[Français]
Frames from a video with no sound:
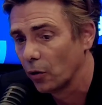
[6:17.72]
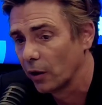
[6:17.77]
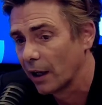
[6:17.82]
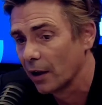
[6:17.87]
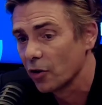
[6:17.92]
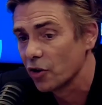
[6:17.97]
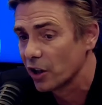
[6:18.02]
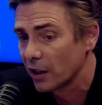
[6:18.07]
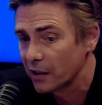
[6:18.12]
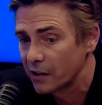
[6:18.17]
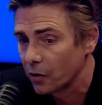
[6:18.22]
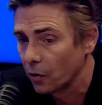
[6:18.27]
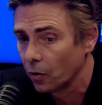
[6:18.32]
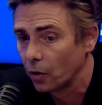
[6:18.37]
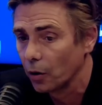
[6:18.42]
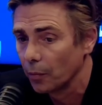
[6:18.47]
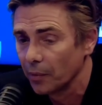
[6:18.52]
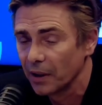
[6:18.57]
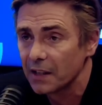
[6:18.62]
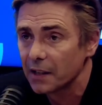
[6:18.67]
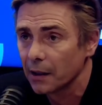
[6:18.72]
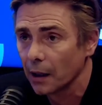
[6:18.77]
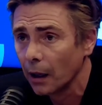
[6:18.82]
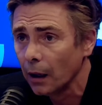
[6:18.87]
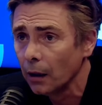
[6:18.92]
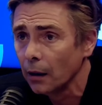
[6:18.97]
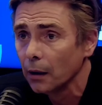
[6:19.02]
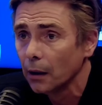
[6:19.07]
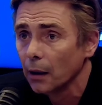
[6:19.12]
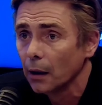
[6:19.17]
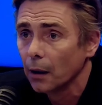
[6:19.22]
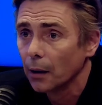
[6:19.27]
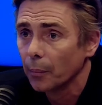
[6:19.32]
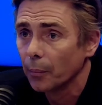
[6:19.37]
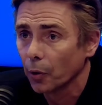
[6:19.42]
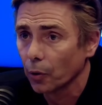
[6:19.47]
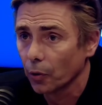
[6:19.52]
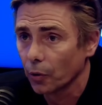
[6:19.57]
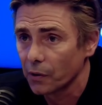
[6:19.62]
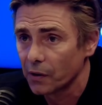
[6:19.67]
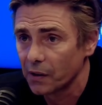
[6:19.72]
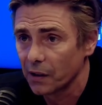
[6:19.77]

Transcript: engagé 100 comédiens pendant